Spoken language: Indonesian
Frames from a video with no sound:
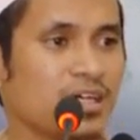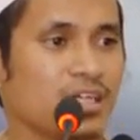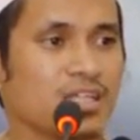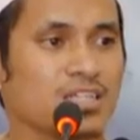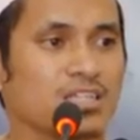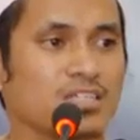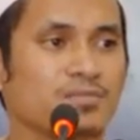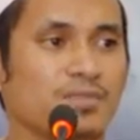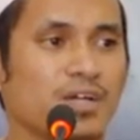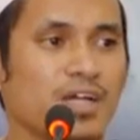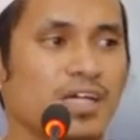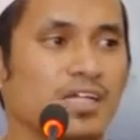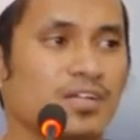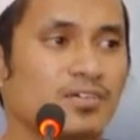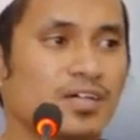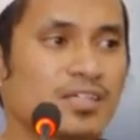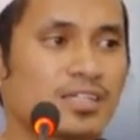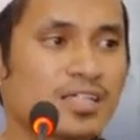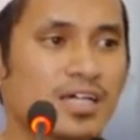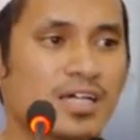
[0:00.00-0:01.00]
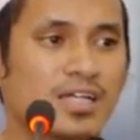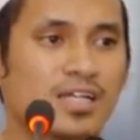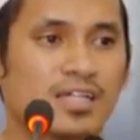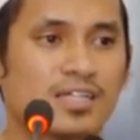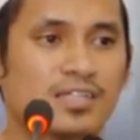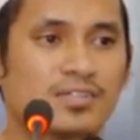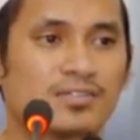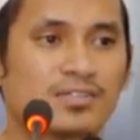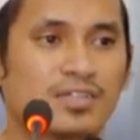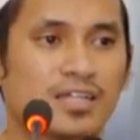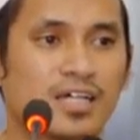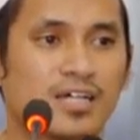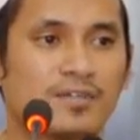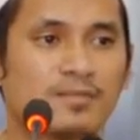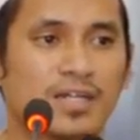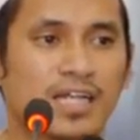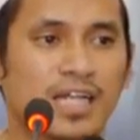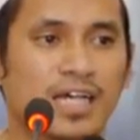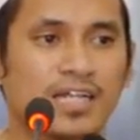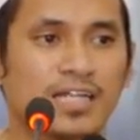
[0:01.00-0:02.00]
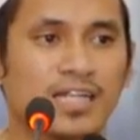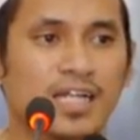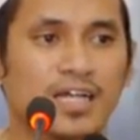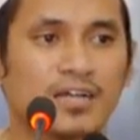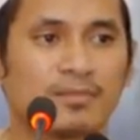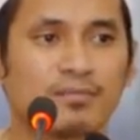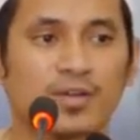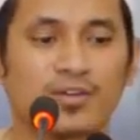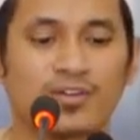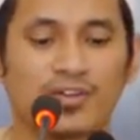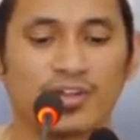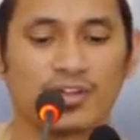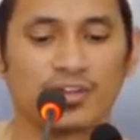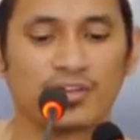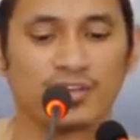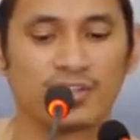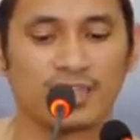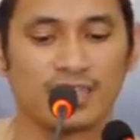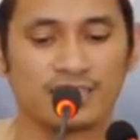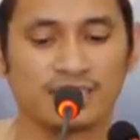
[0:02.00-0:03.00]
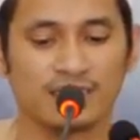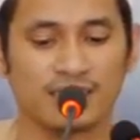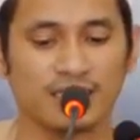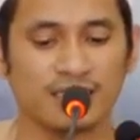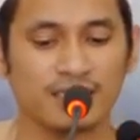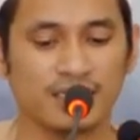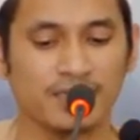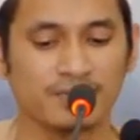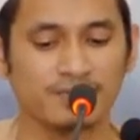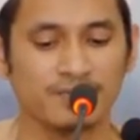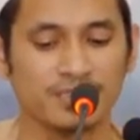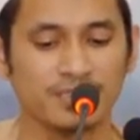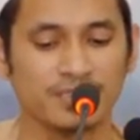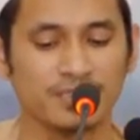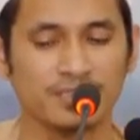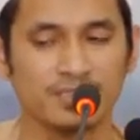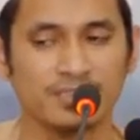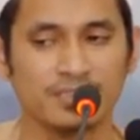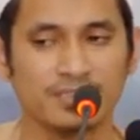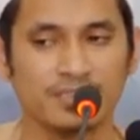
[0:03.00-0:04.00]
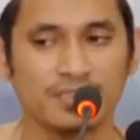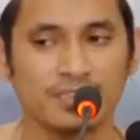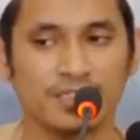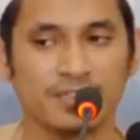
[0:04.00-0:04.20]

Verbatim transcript: Allah Subhanahu wa taala itu telah melarang mengolok-olok ajaran Nabi,